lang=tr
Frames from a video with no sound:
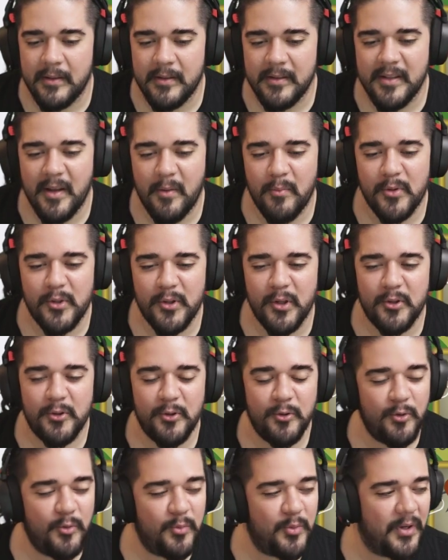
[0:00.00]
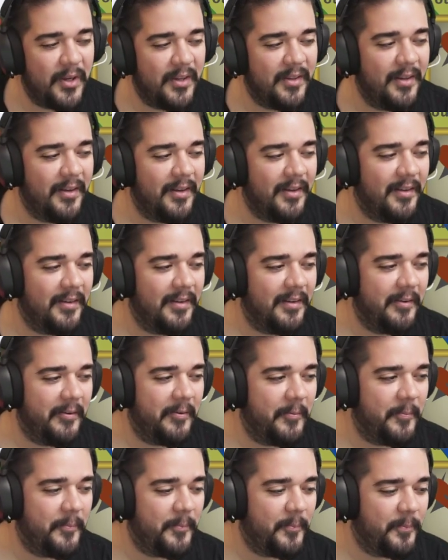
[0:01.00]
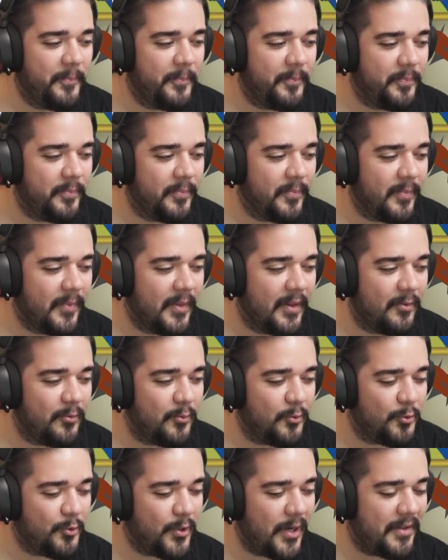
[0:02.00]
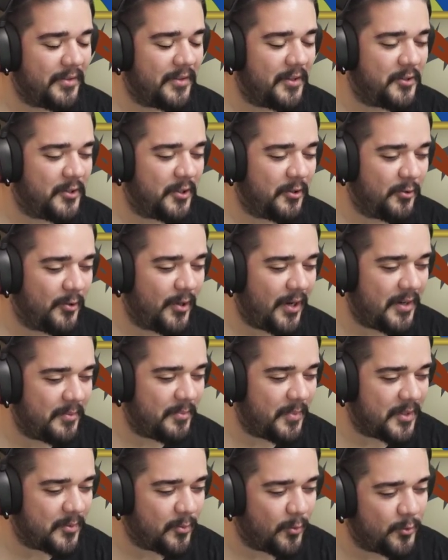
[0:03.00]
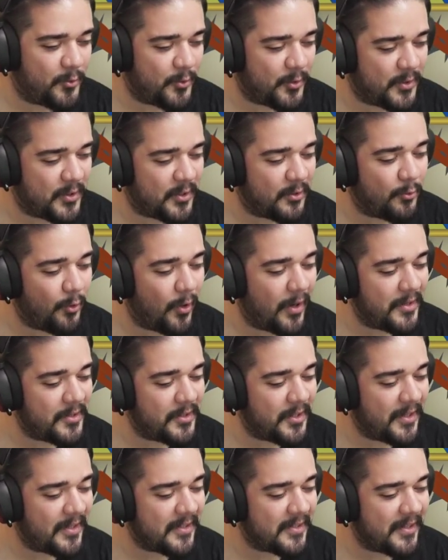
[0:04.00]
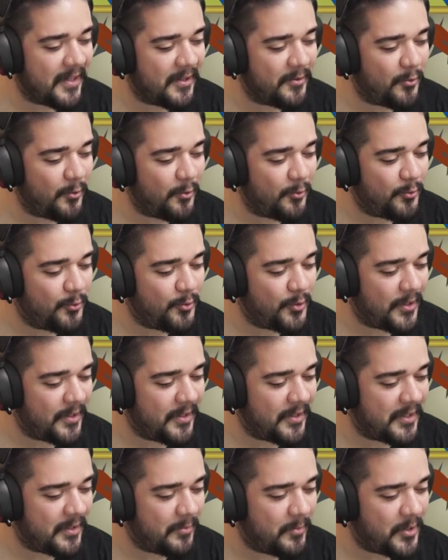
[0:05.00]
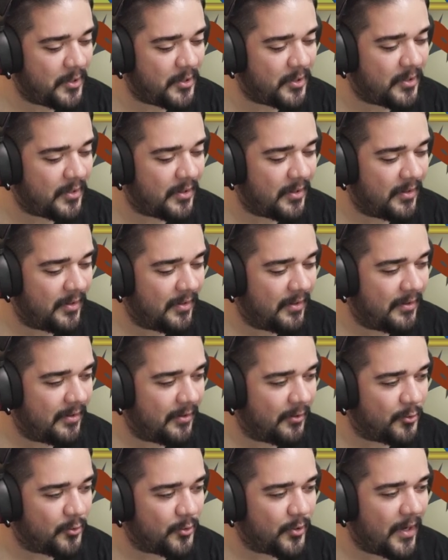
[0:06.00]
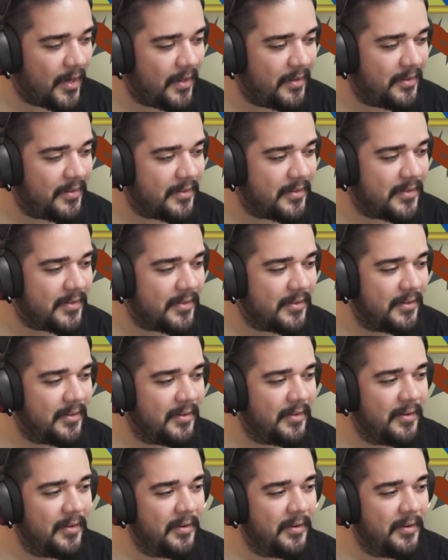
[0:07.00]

İnsan bir şaşırıyor bir an ha. Furkan teşekkürler 25 boncuk için. Doğancan Aslan 4. ayına girmiş. Hoş geldiniz.